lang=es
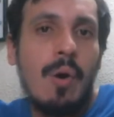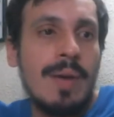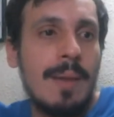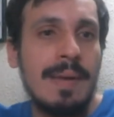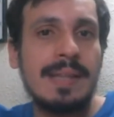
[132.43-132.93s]

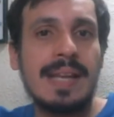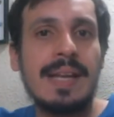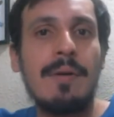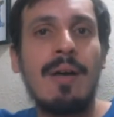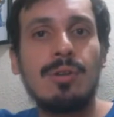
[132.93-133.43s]
obviamente ha
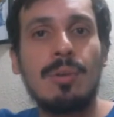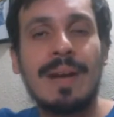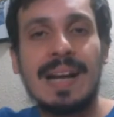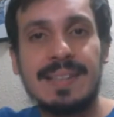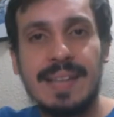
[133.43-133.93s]
llevado a
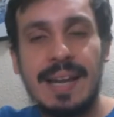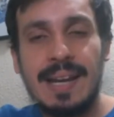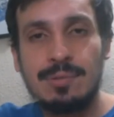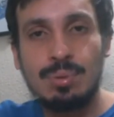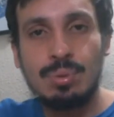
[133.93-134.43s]
tomar cartas en
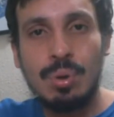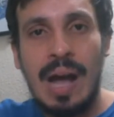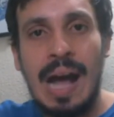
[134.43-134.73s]
el asunto